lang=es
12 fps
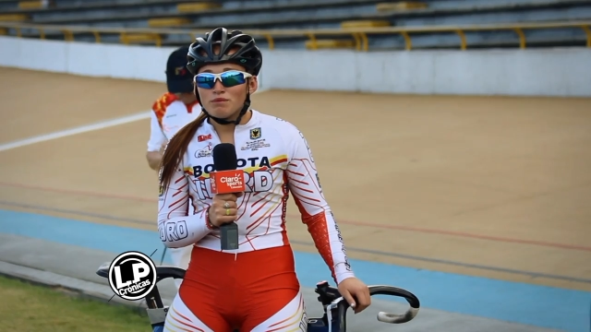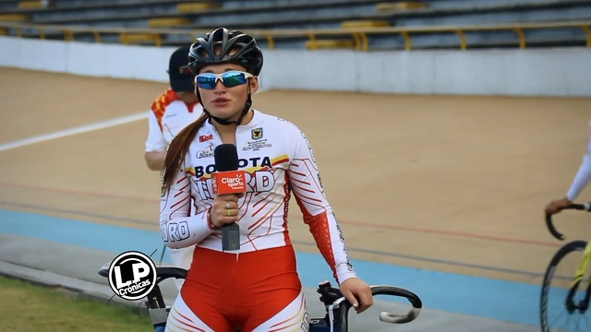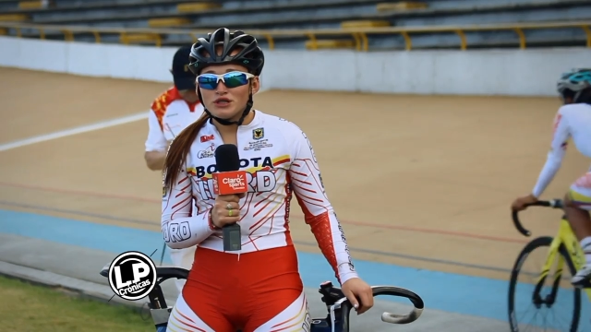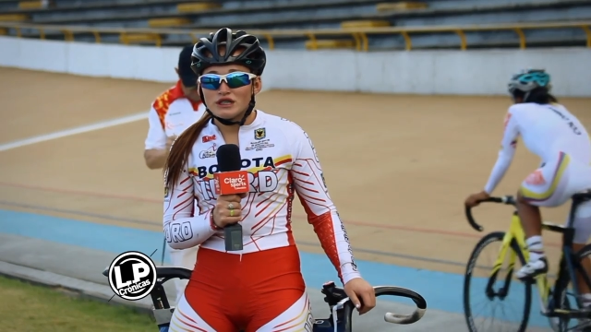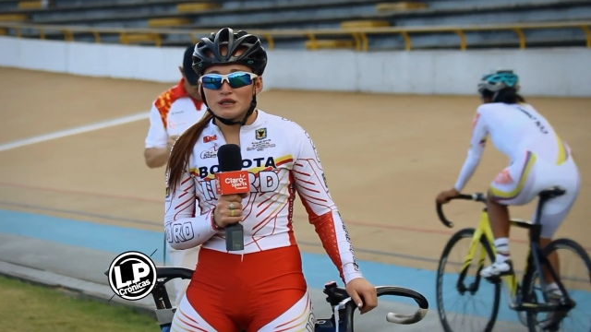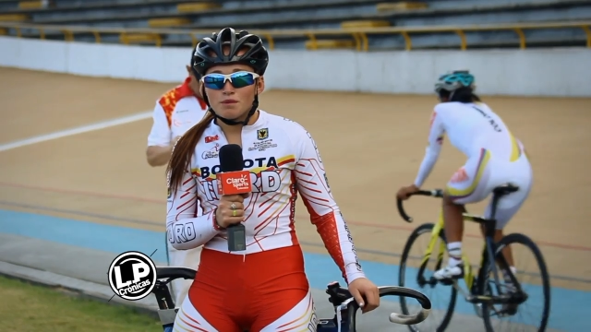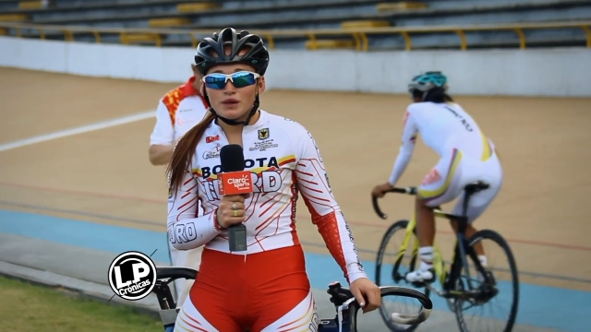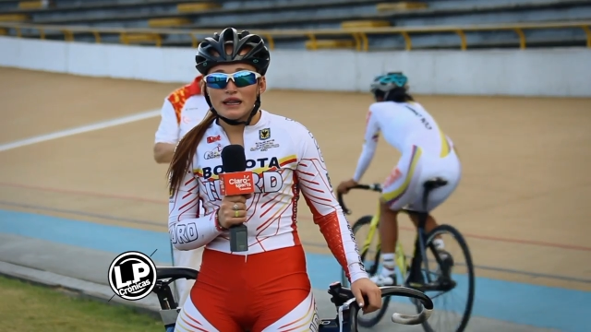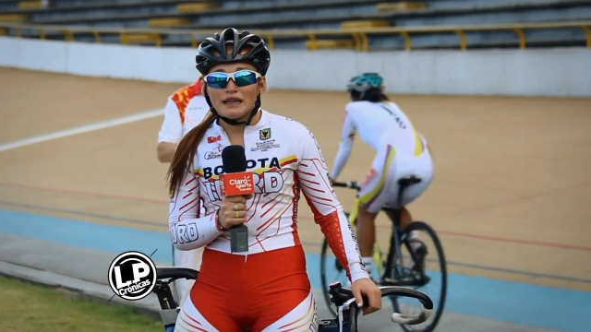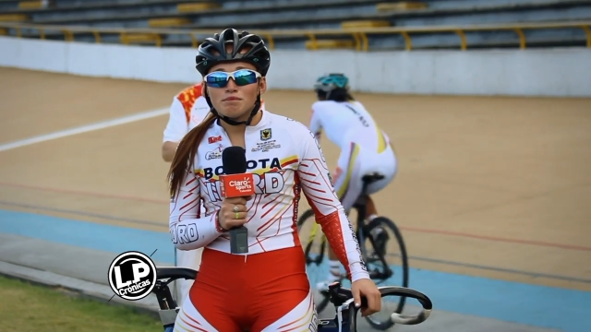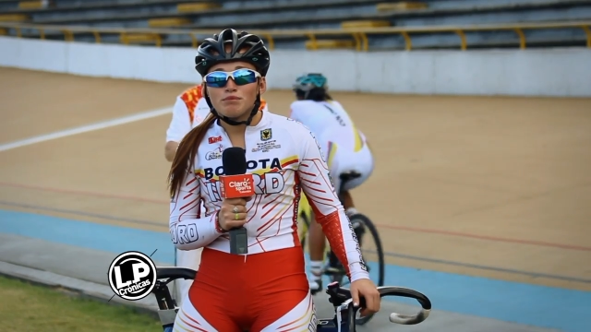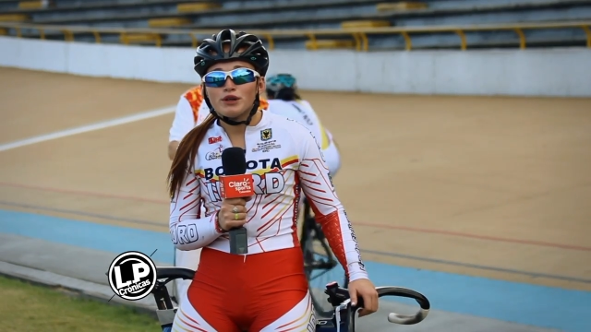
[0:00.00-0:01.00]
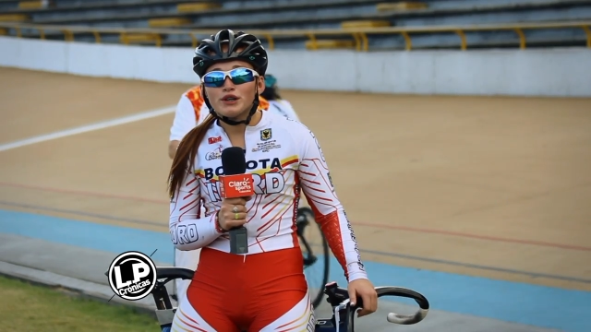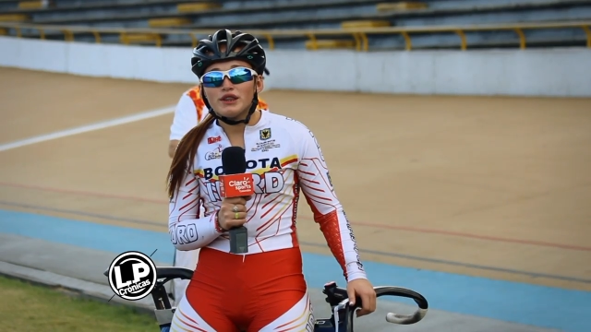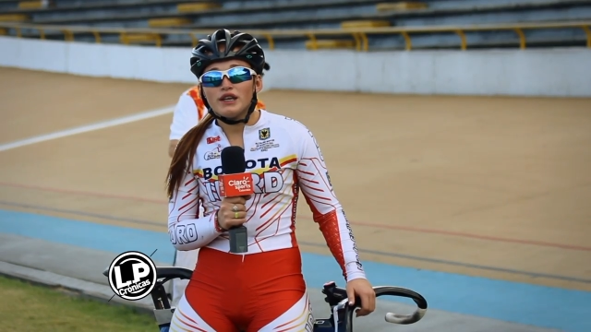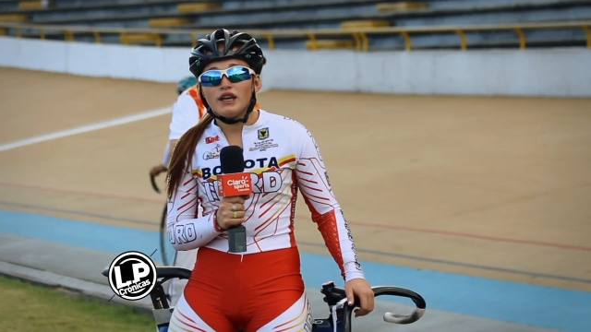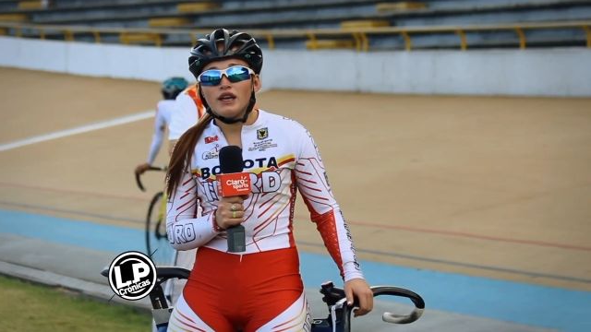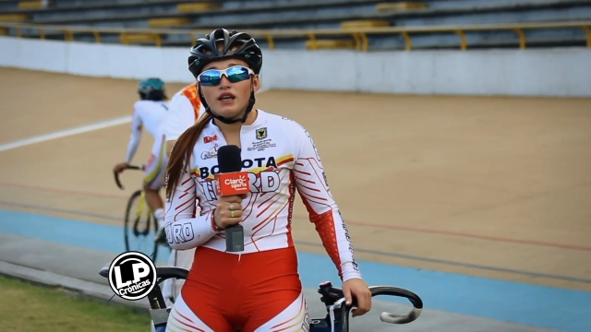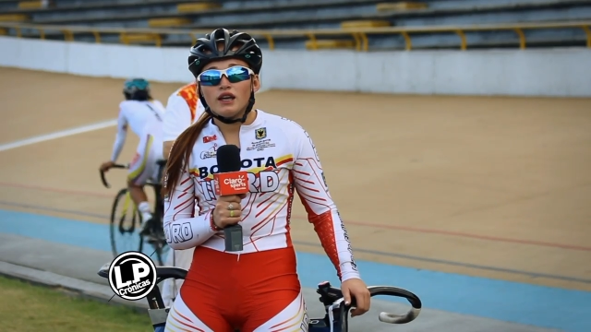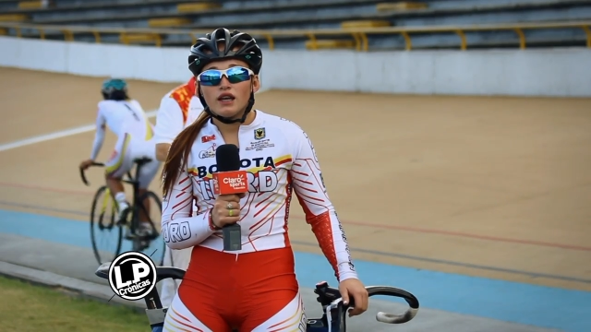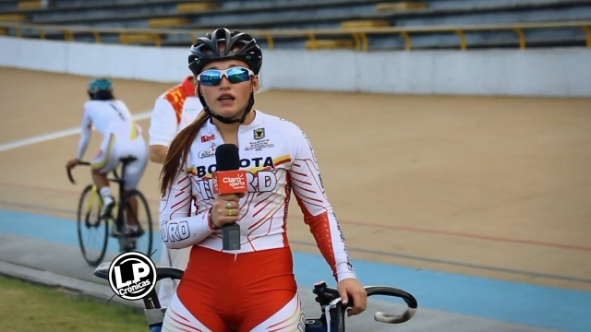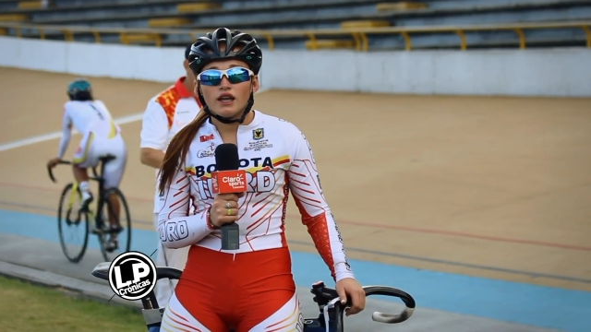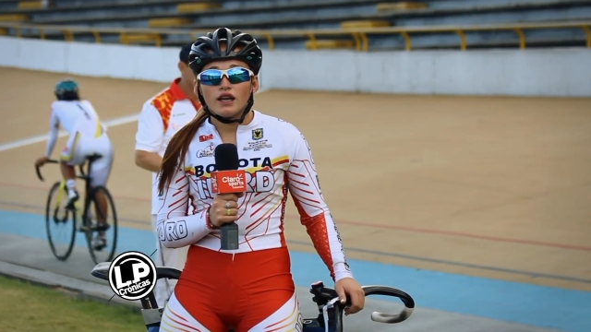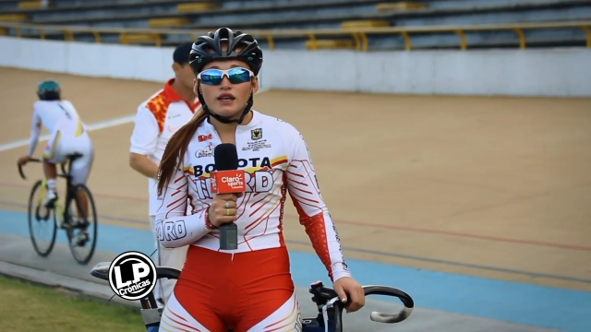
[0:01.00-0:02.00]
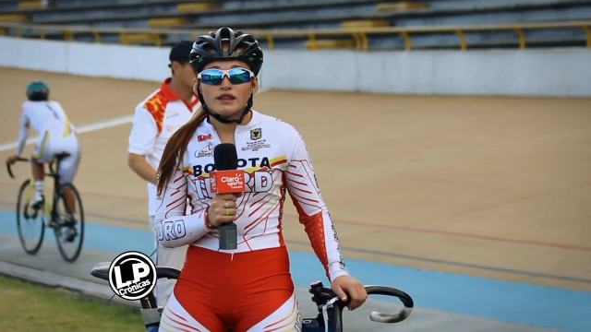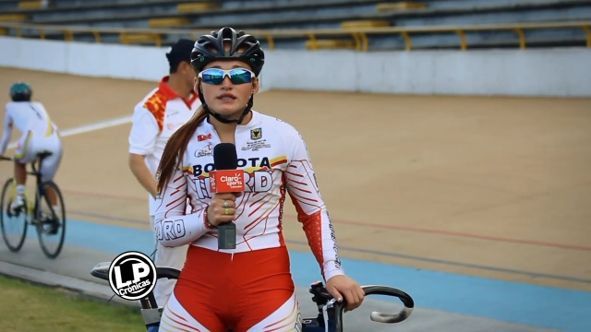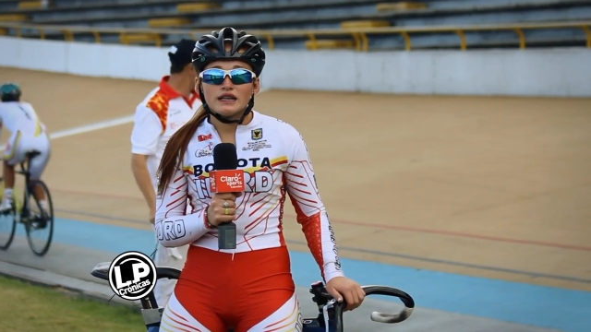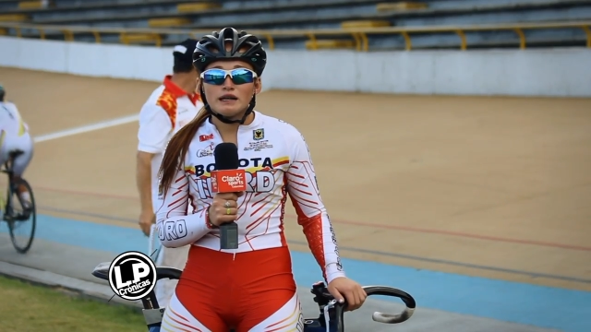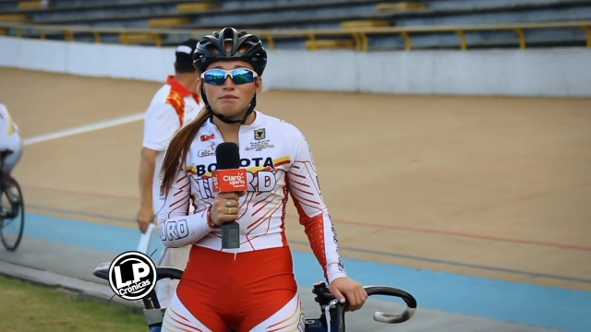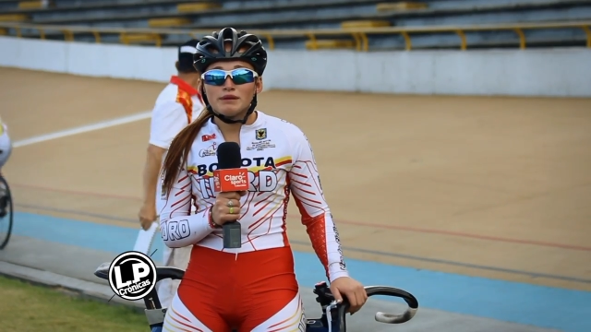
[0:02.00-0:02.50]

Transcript: muchísimo en el deporte, eh, antes era